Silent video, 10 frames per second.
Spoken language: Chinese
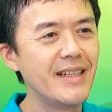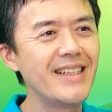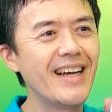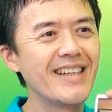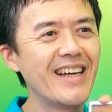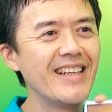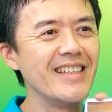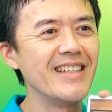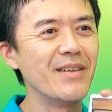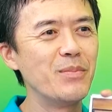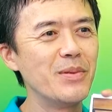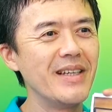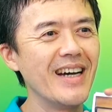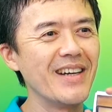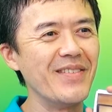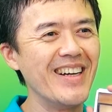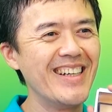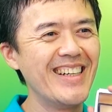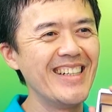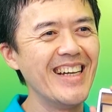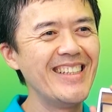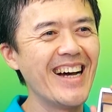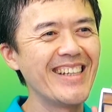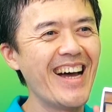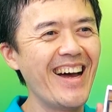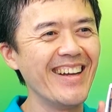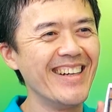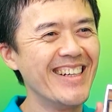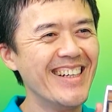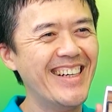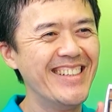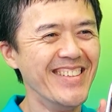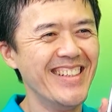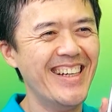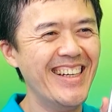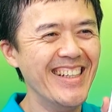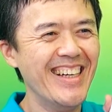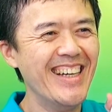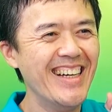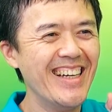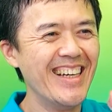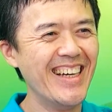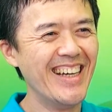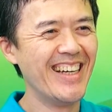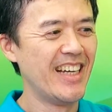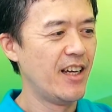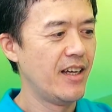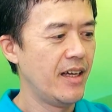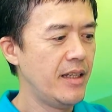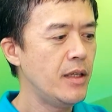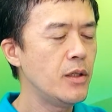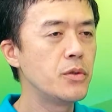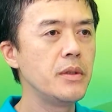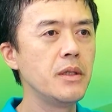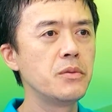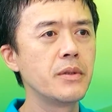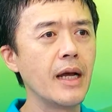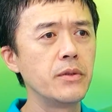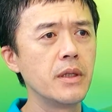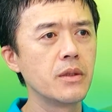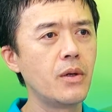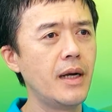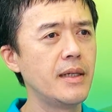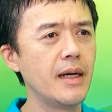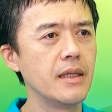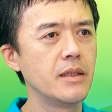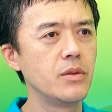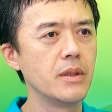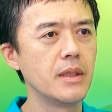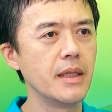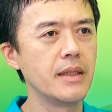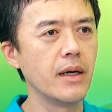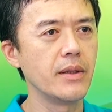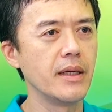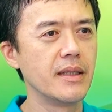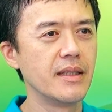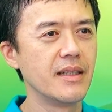现在跟以前不一样了，人长大了，不一样了。那时候去念书感觉很快乐，还是觉得很讨厌？